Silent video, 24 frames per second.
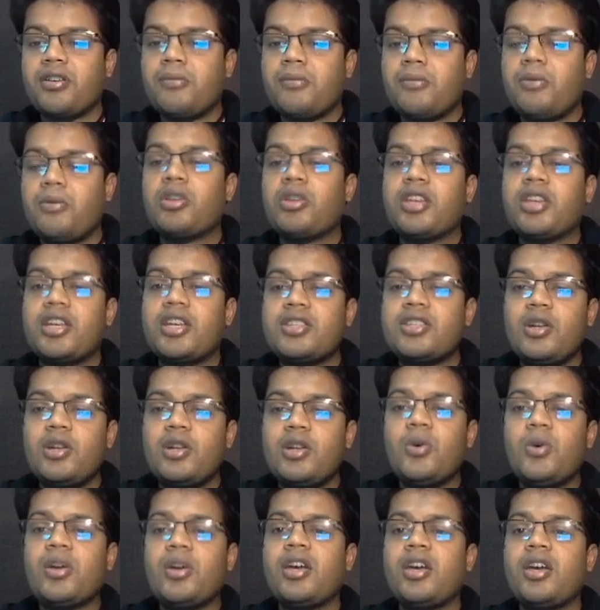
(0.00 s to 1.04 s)
बहुत ऐसे
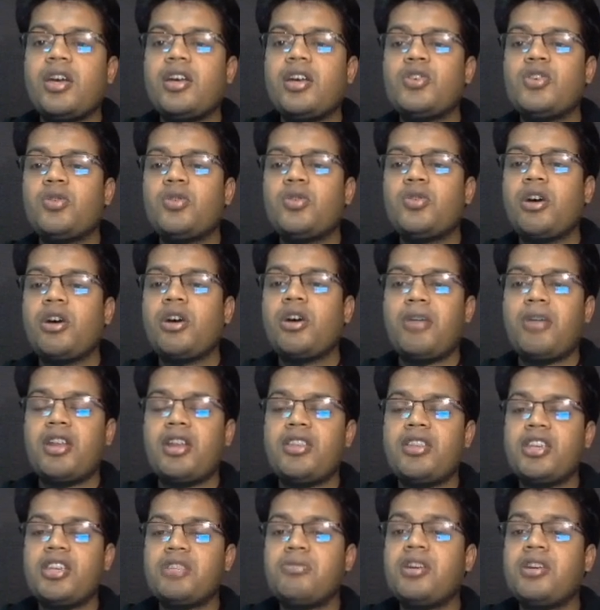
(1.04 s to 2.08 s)
लोग हैं जो हमारे
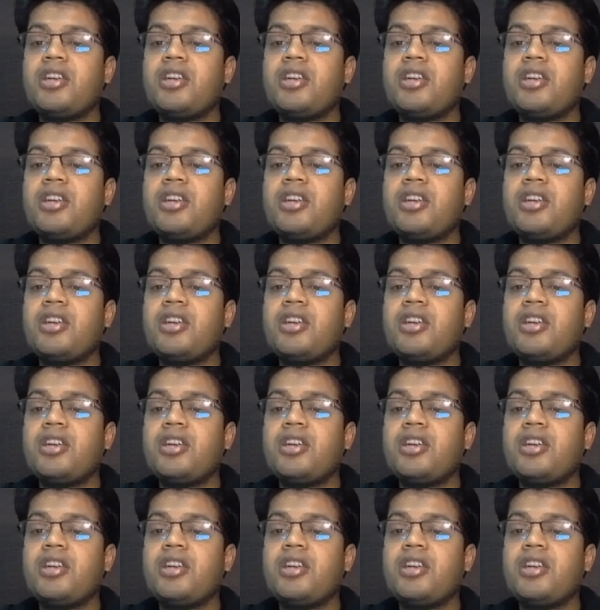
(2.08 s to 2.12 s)
देश में